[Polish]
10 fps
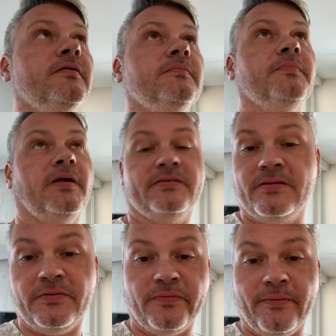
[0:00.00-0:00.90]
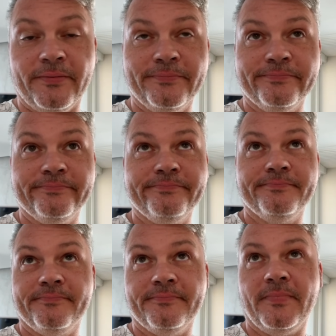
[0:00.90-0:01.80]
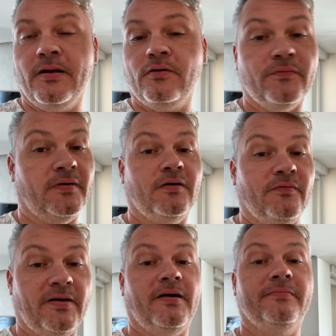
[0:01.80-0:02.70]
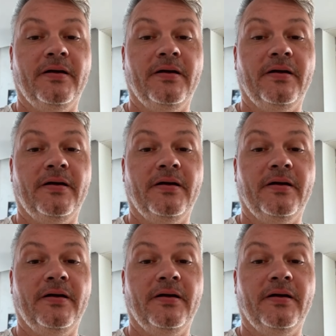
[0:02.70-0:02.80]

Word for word: prace trwały, ale uwaga, uwaga,